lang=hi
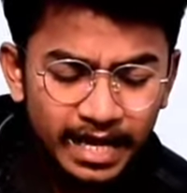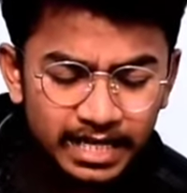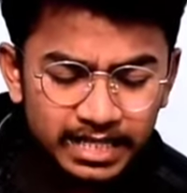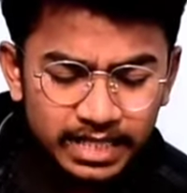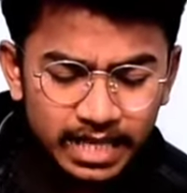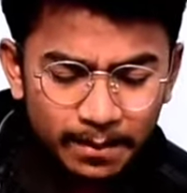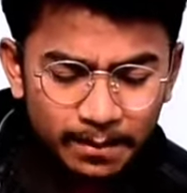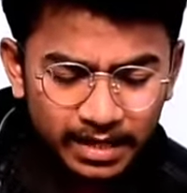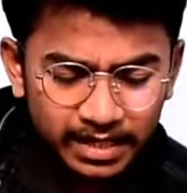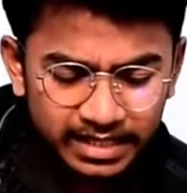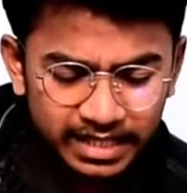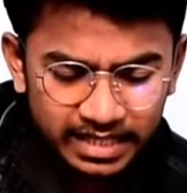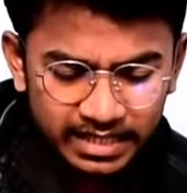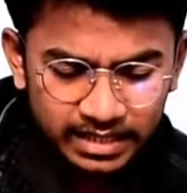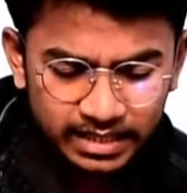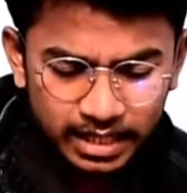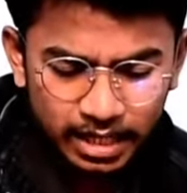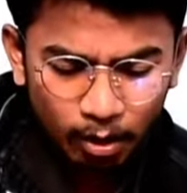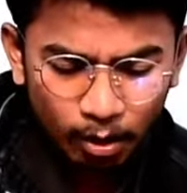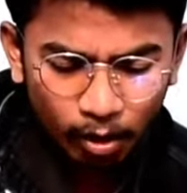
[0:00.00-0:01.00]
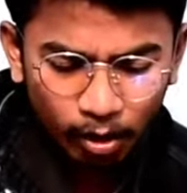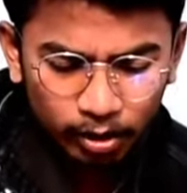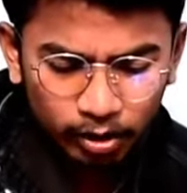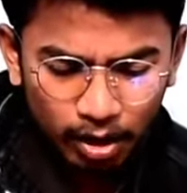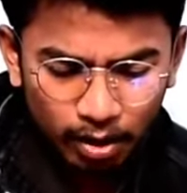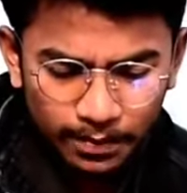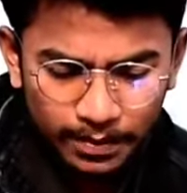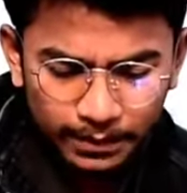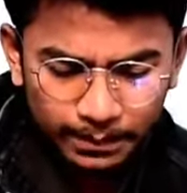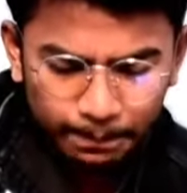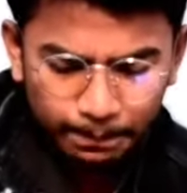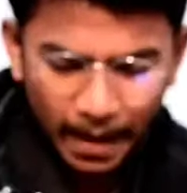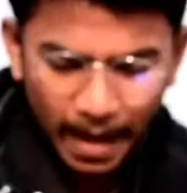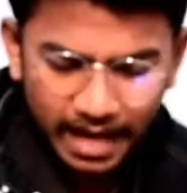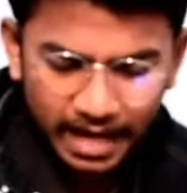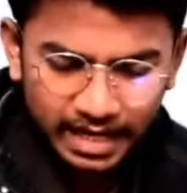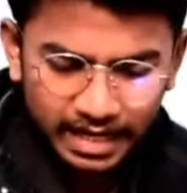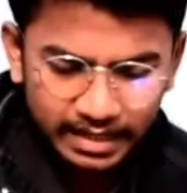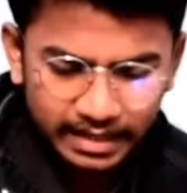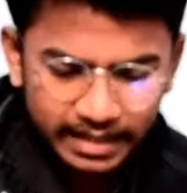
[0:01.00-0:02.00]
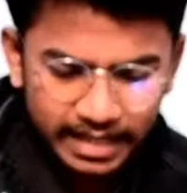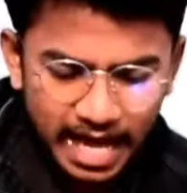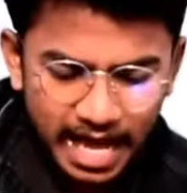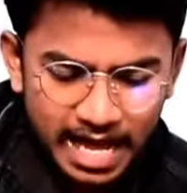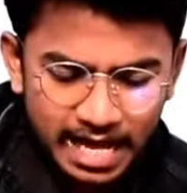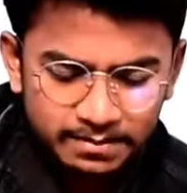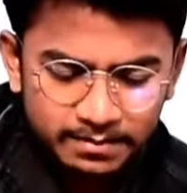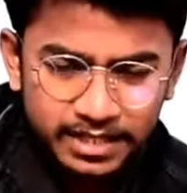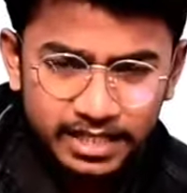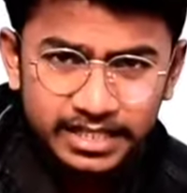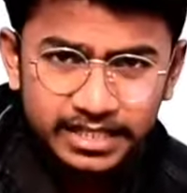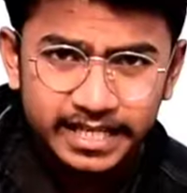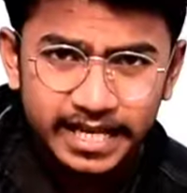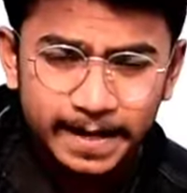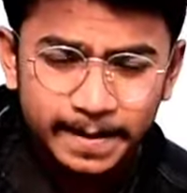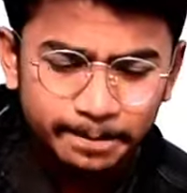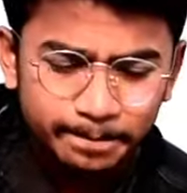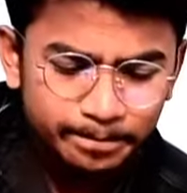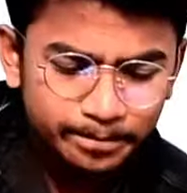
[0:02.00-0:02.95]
इस एमरजेंसी हॉल को भी पैक कर दिया है एमसील से